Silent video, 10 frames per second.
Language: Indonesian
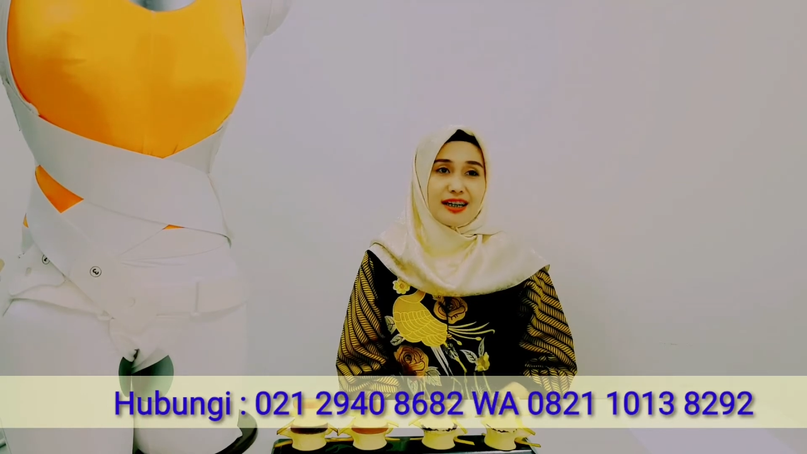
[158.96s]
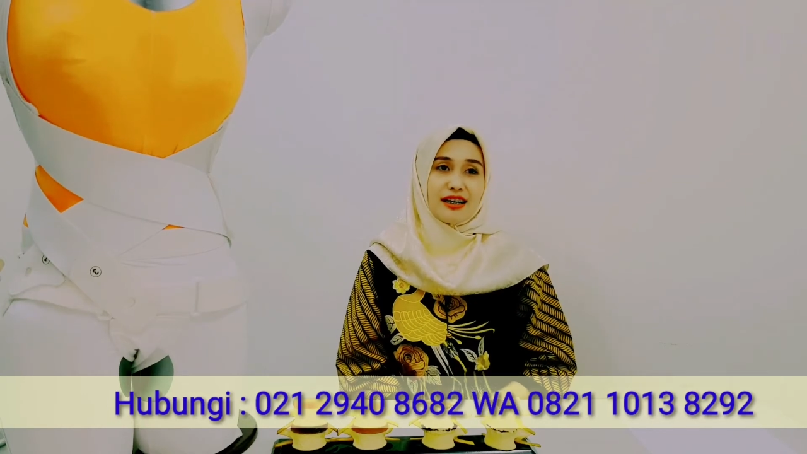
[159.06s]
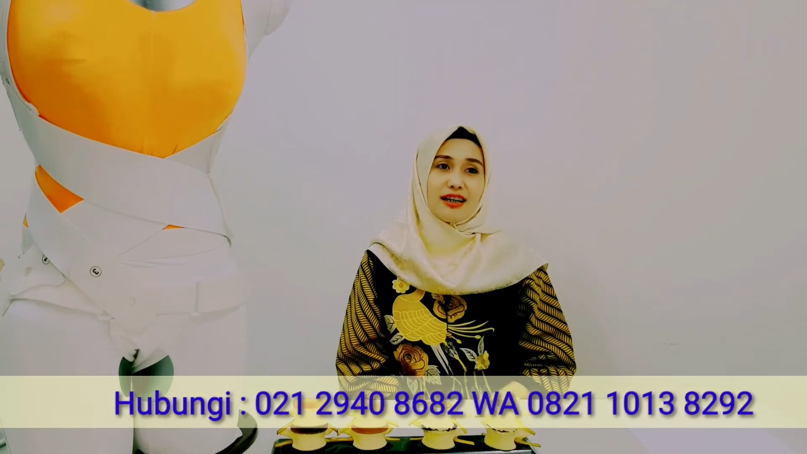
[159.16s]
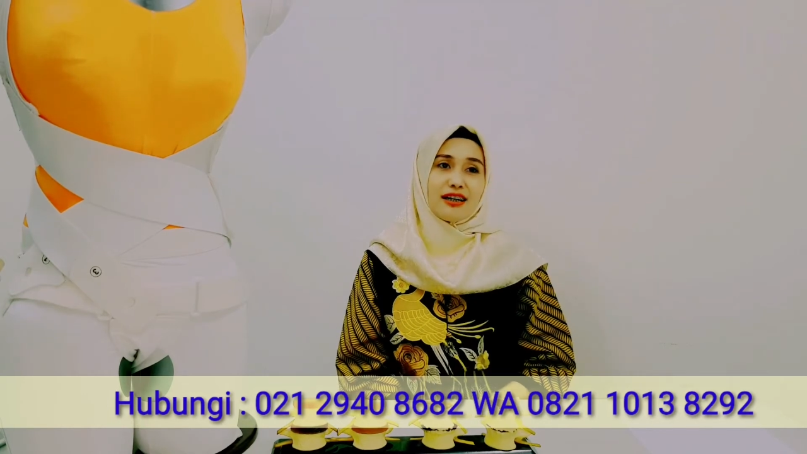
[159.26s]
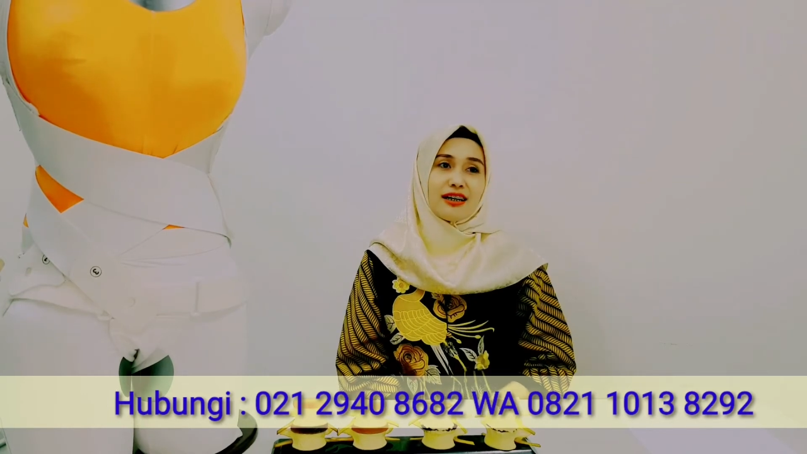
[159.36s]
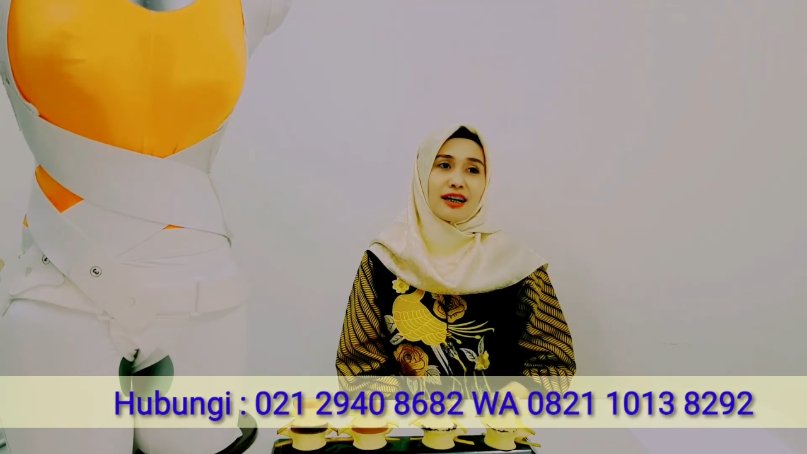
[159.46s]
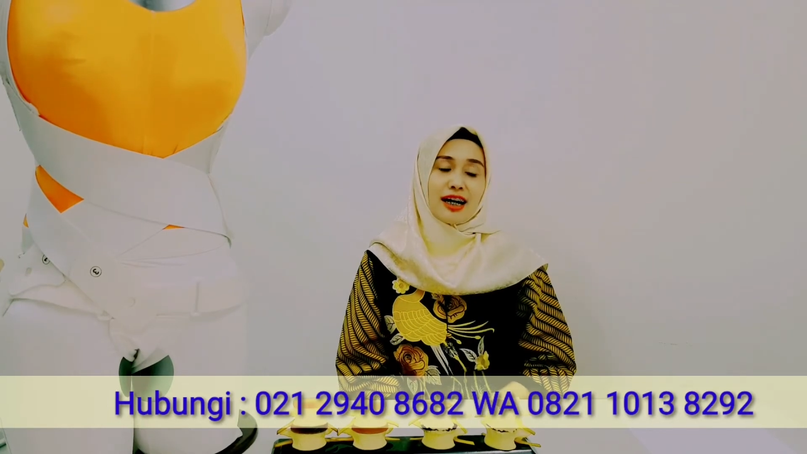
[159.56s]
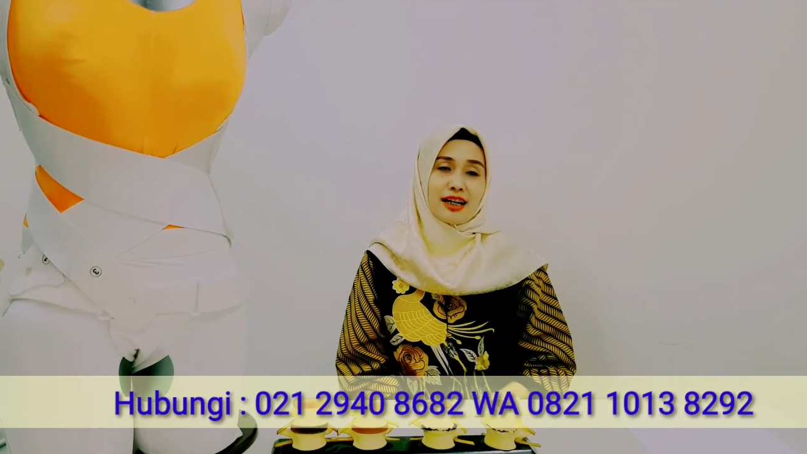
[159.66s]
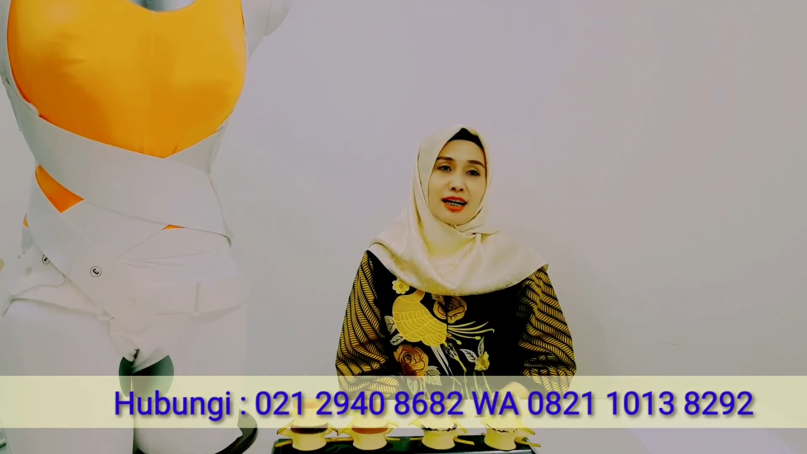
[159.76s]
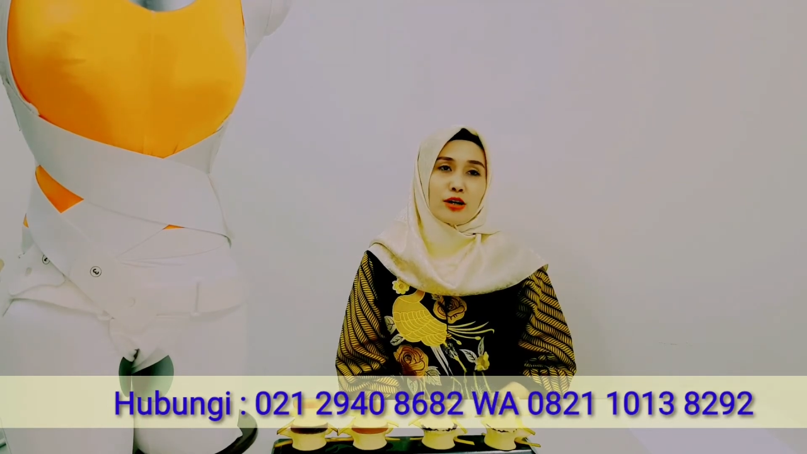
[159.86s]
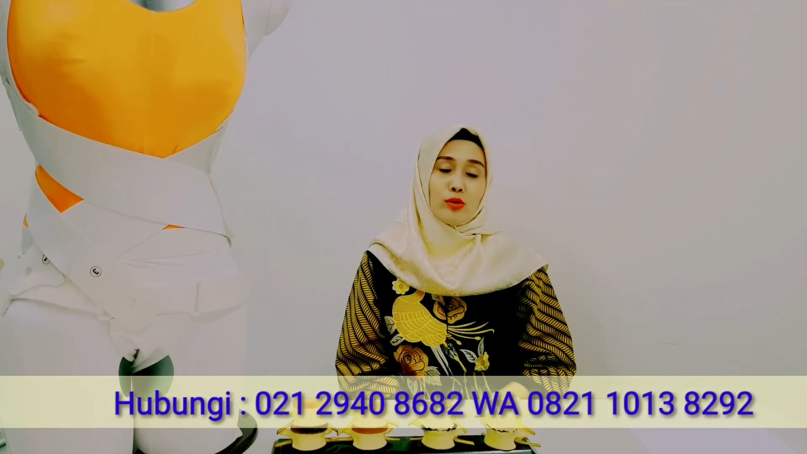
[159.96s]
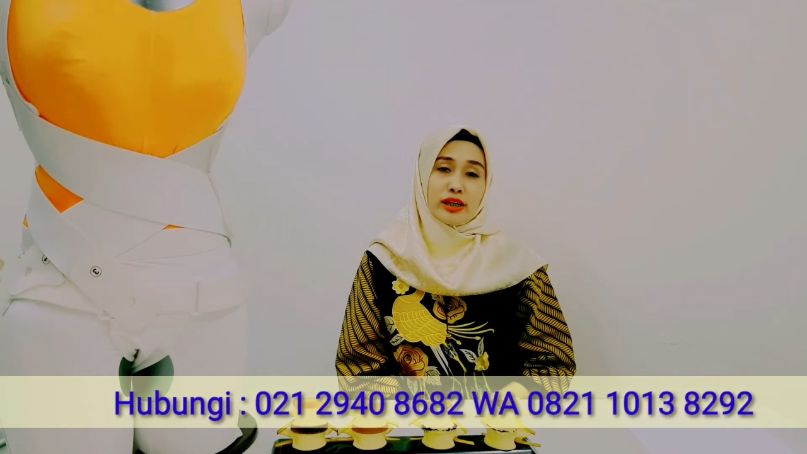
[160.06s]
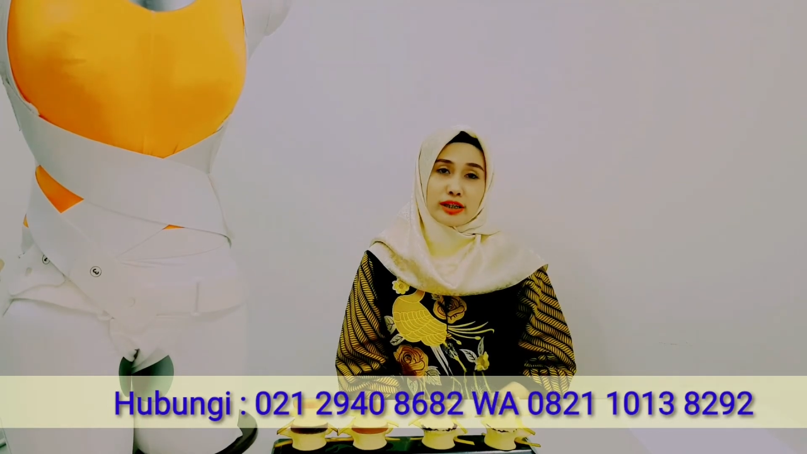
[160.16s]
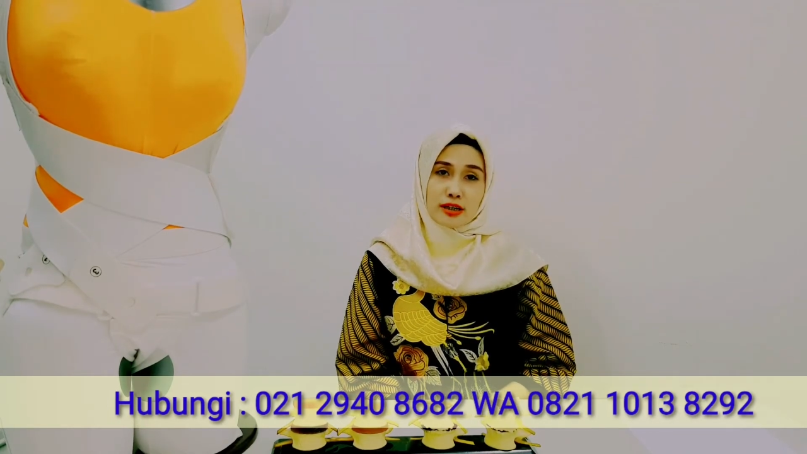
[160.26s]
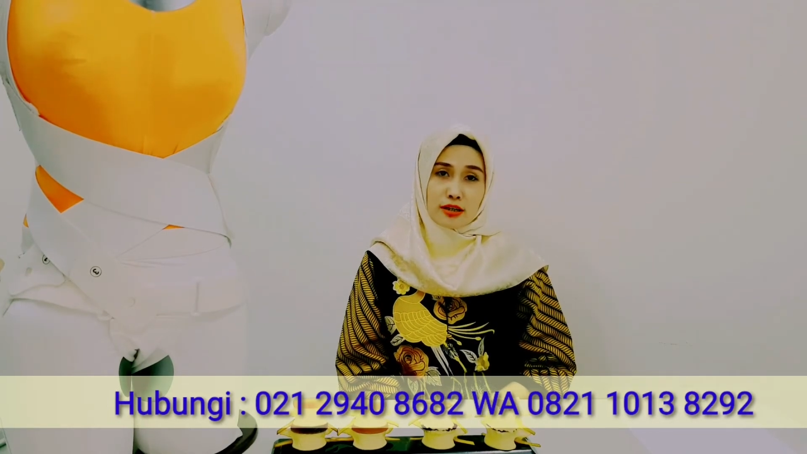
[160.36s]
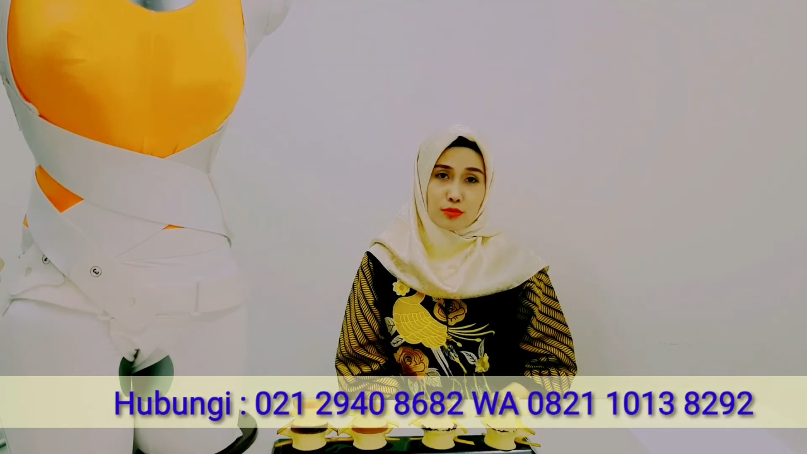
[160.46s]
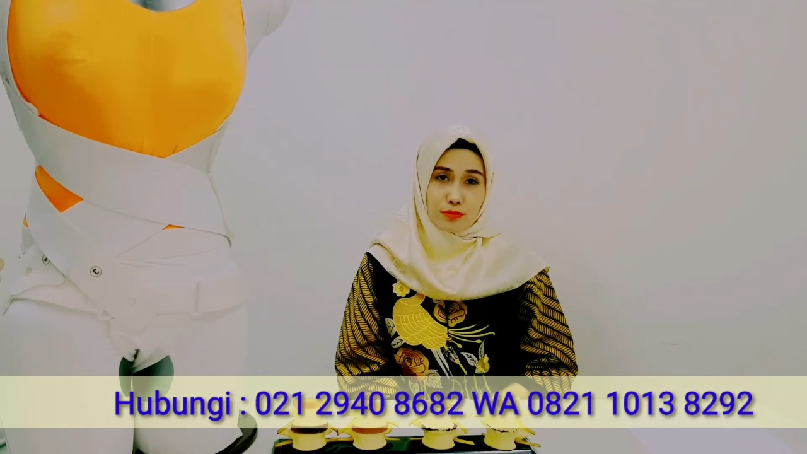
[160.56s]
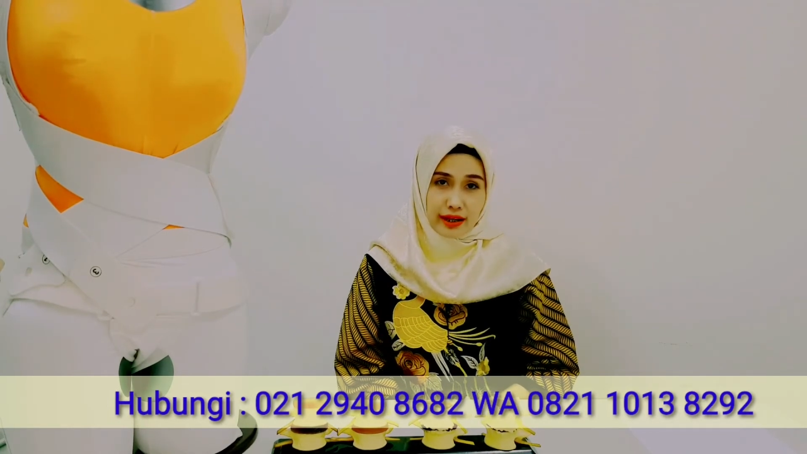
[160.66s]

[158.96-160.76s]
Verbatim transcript: uh, karena kualitas hidup